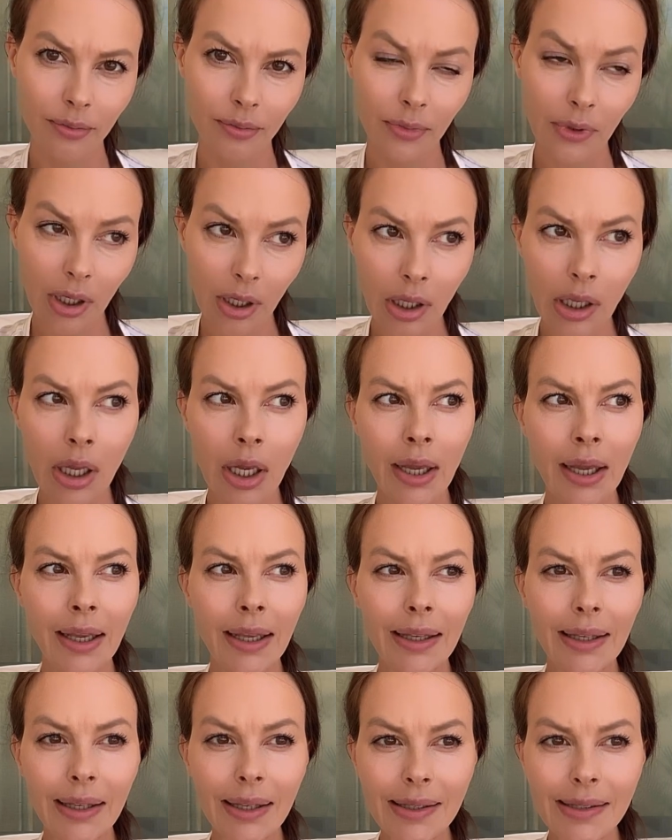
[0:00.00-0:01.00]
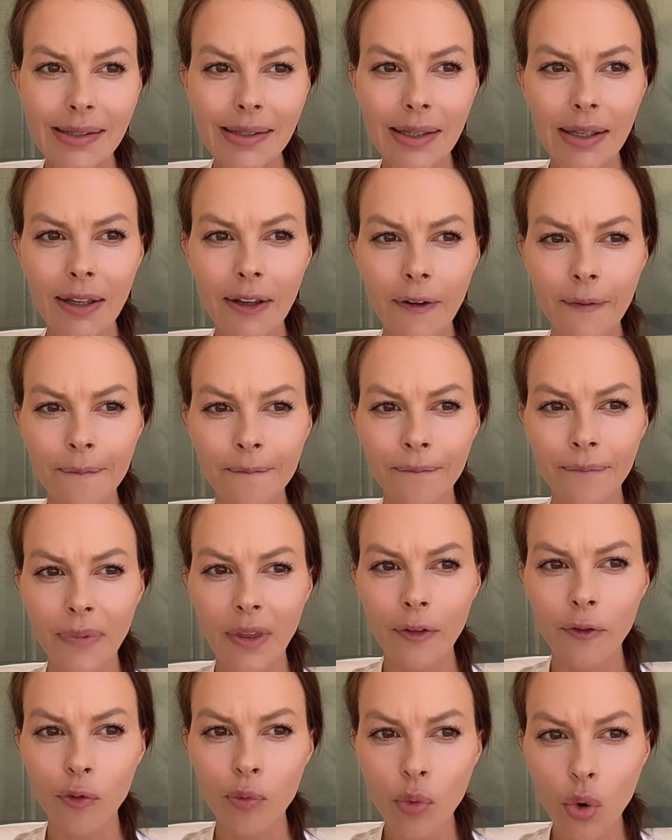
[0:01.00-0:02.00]
Да? Если
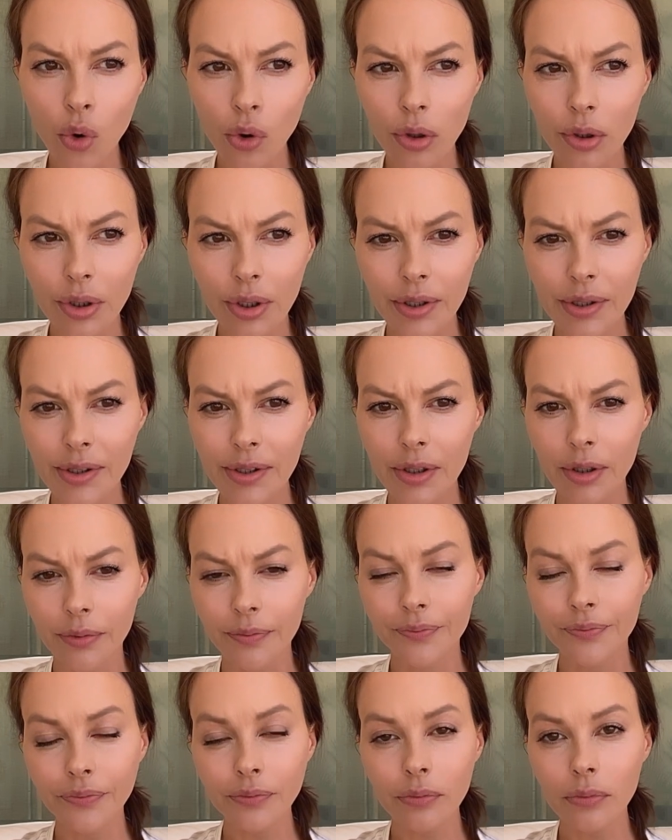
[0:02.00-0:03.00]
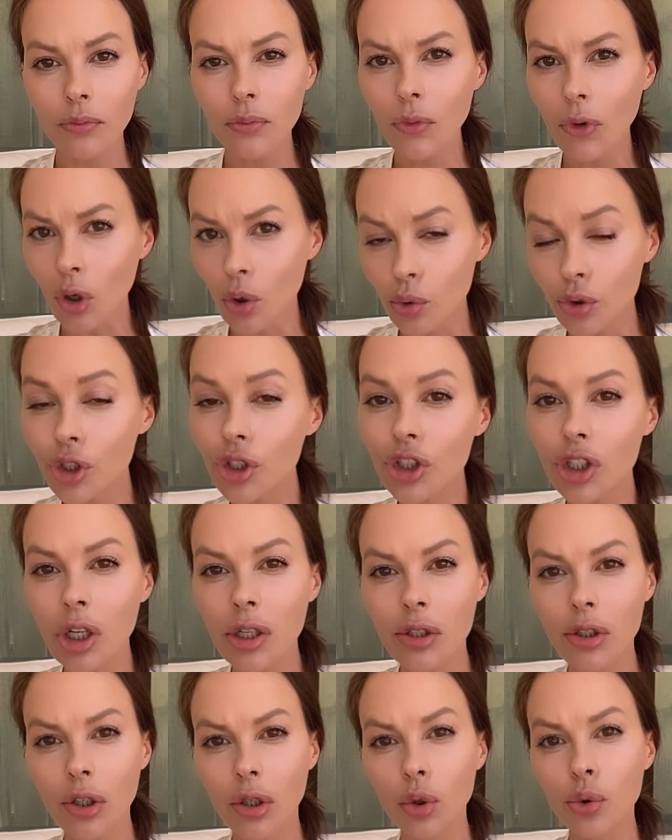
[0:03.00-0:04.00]
в молодости очень
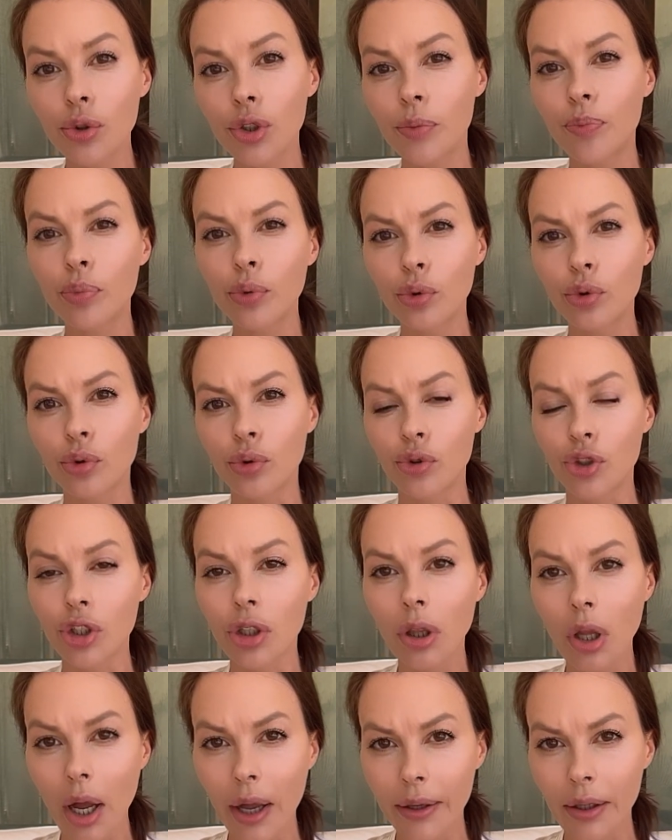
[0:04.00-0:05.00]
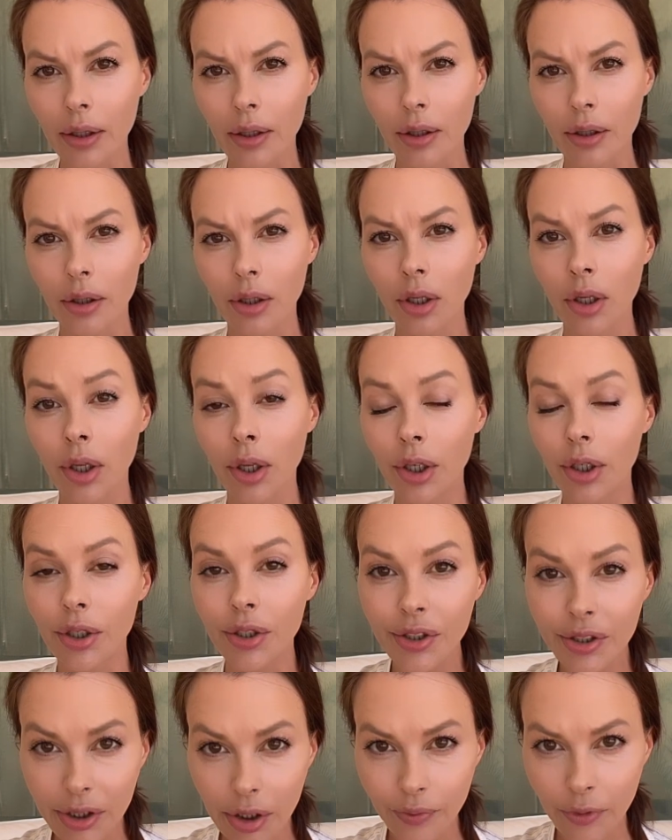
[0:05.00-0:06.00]
часто люди путают желание
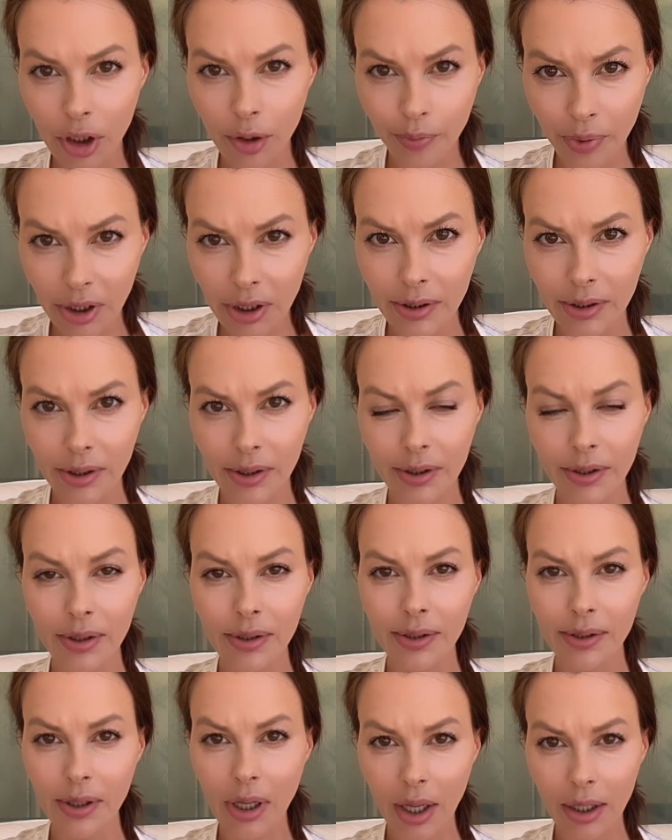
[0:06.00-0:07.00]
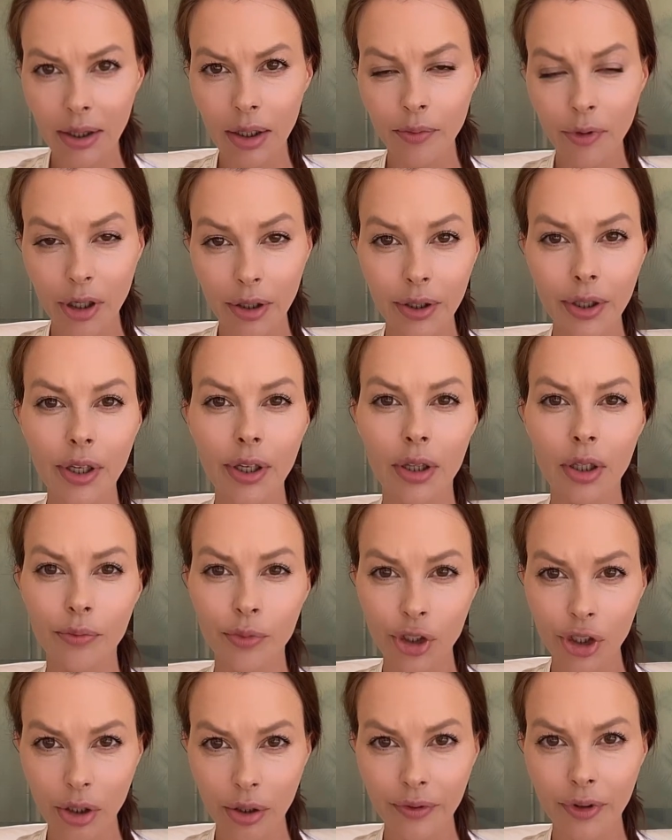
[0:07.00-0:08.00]
интимной близости с данным конкретным
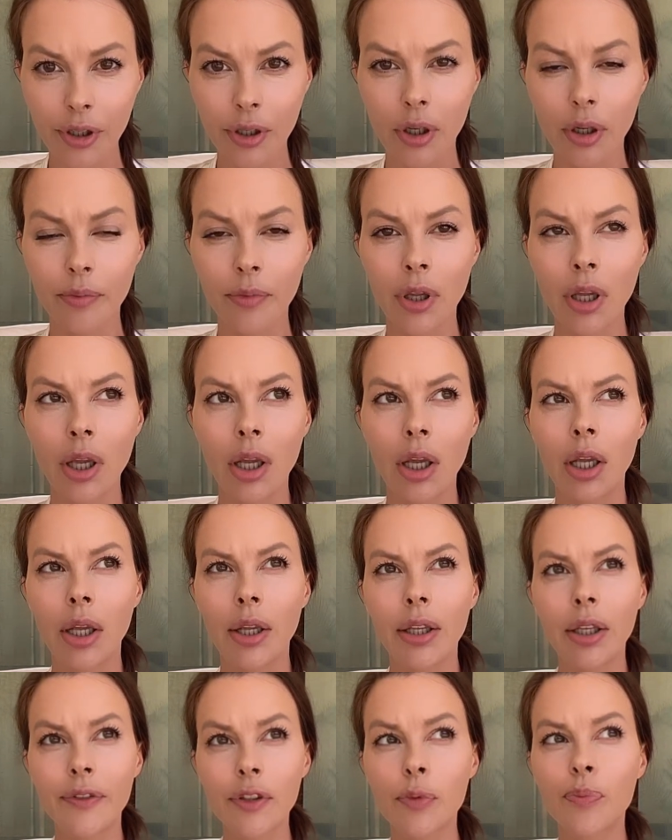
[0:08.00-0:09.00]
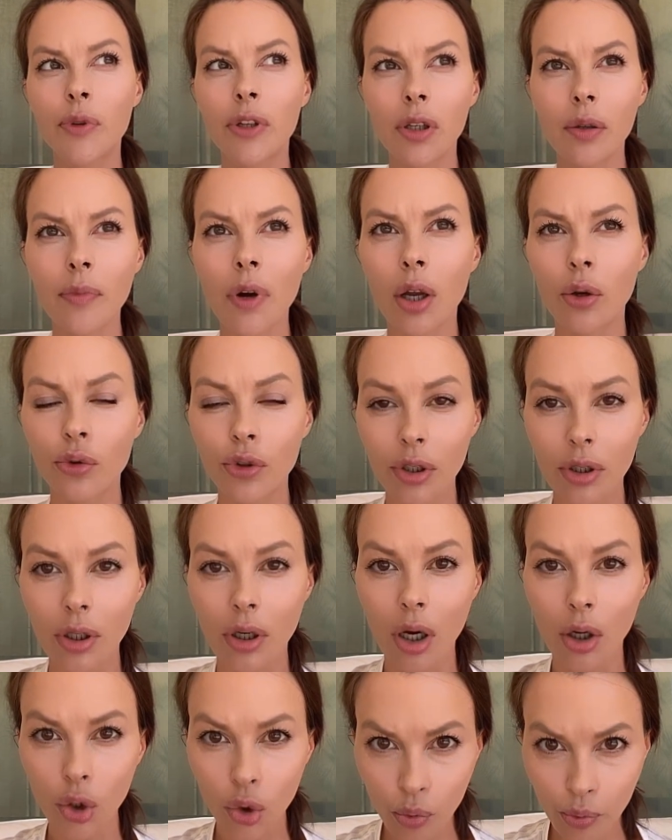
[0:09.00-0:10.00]
человеком и воспринимают это
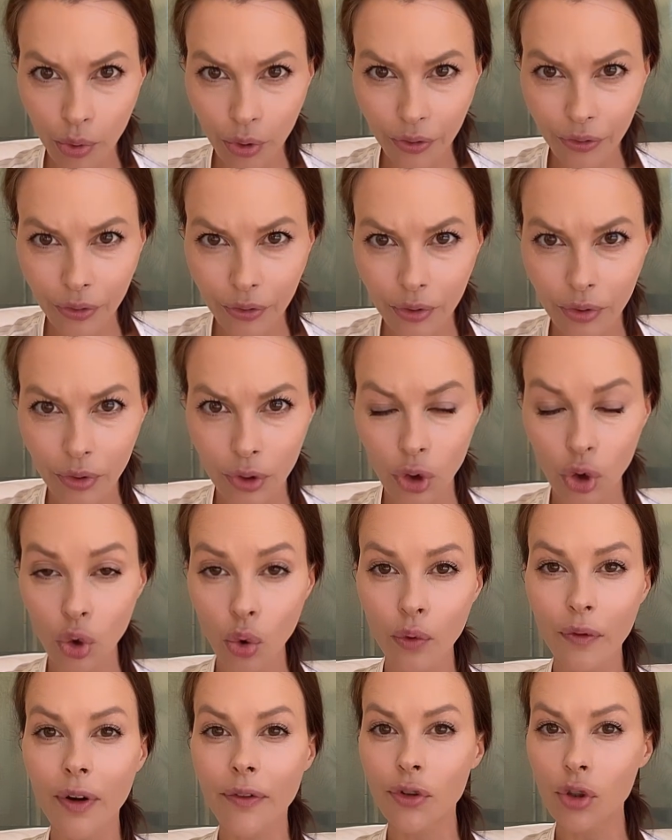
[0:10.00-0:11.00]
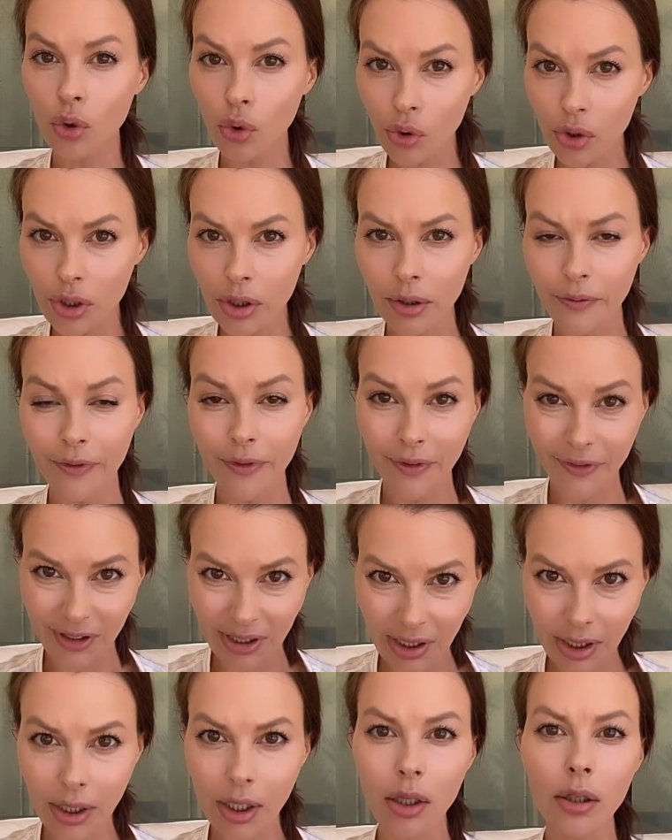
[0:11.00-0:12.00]
как любовь, то во взрослой, во
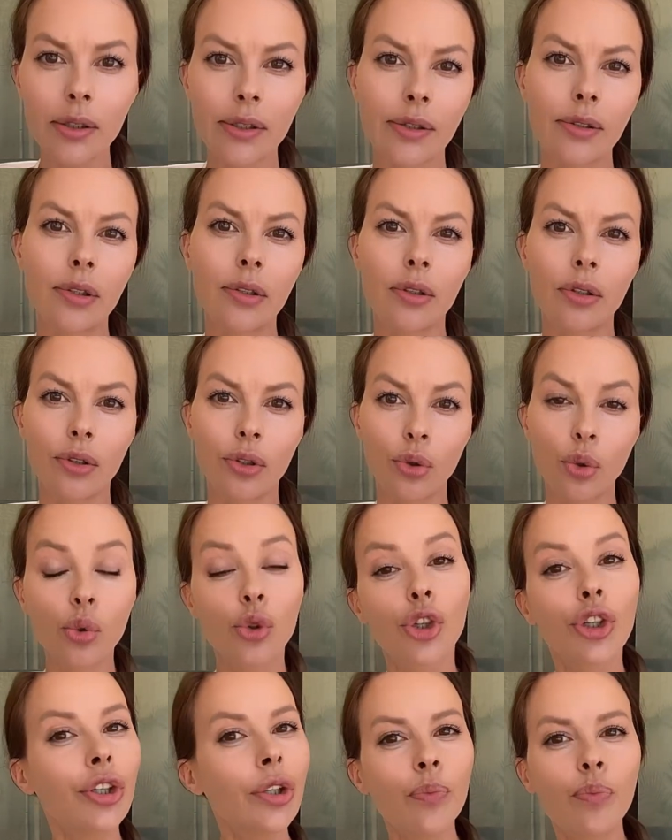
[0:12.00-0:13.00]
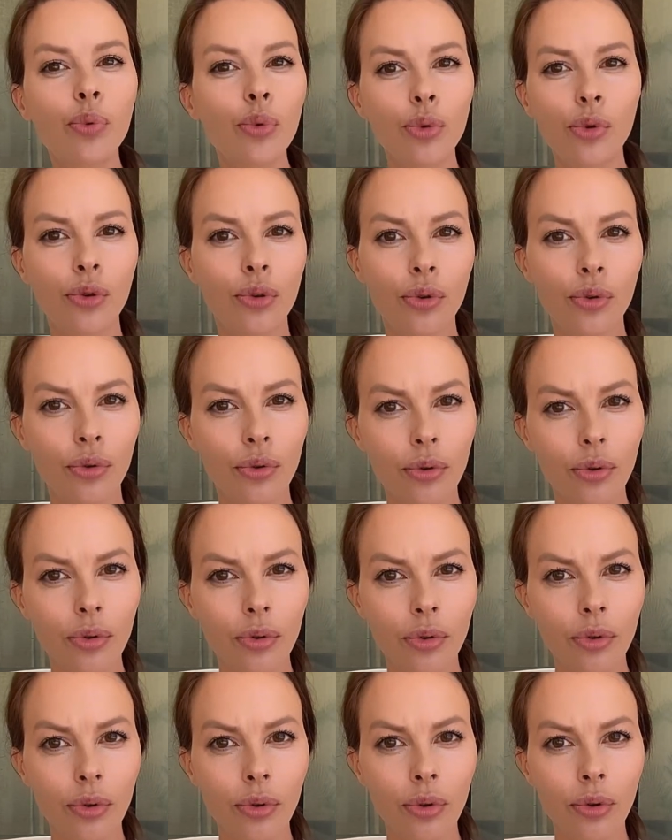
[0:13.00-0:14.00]
взрелости уже не путают.
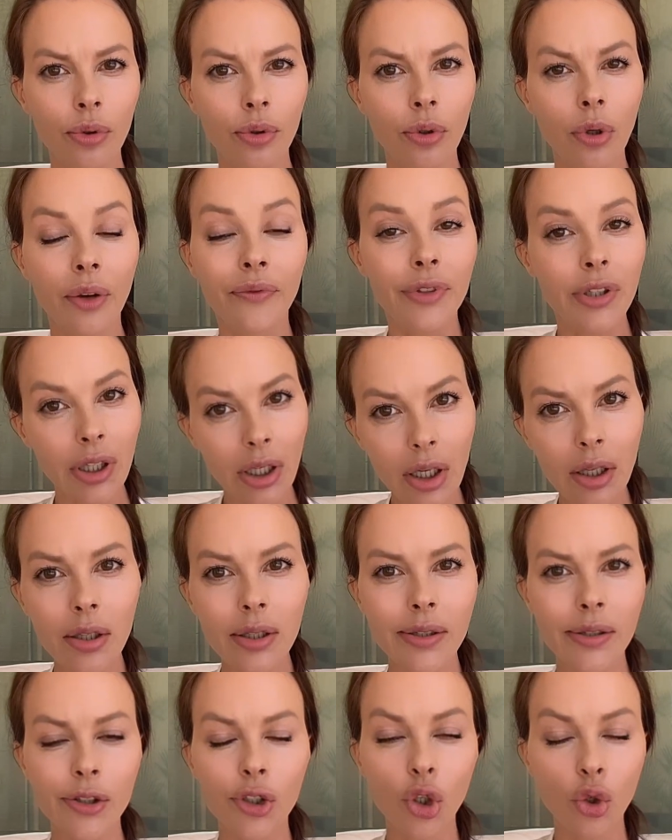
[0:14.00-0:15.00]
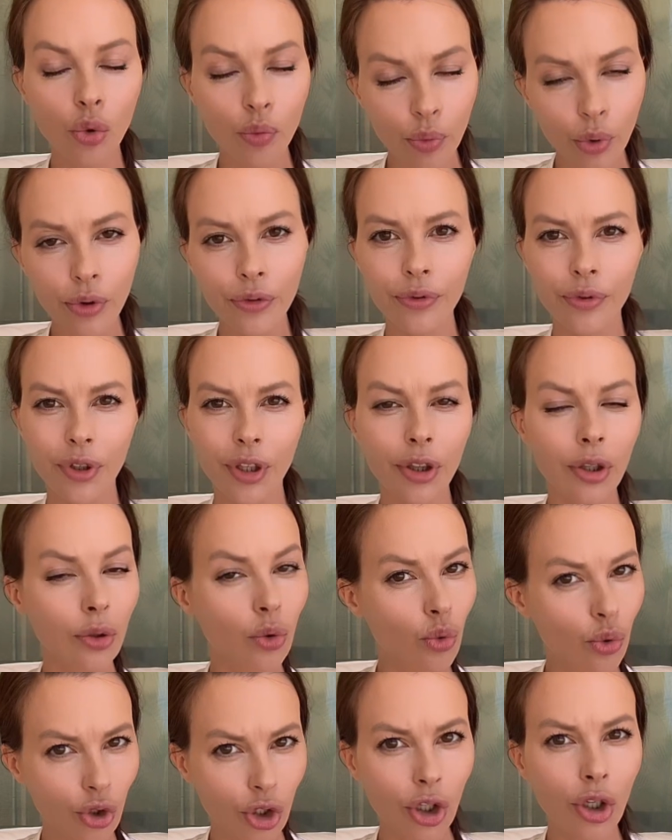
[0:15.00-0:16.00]
В зрелости любовь – это
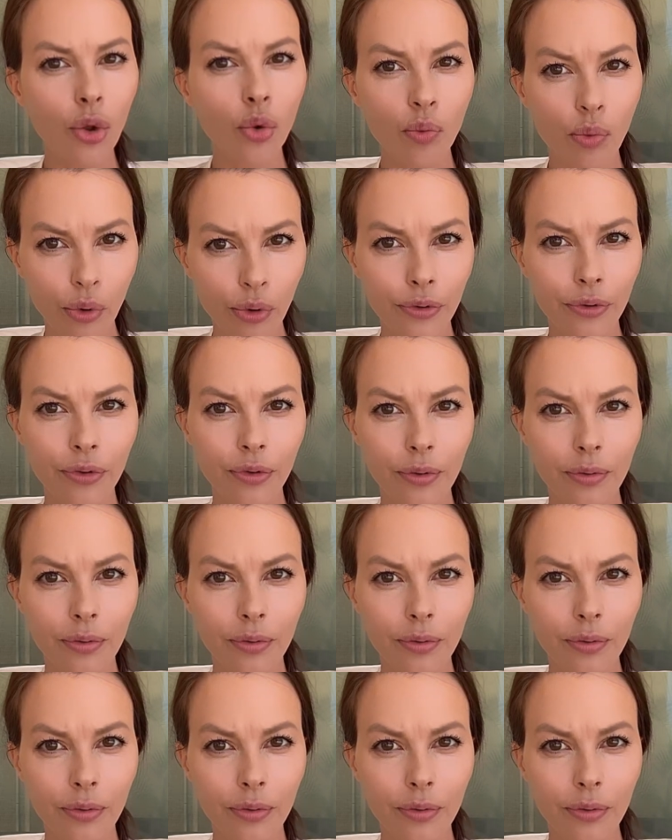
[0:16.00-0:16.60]
уже любовь.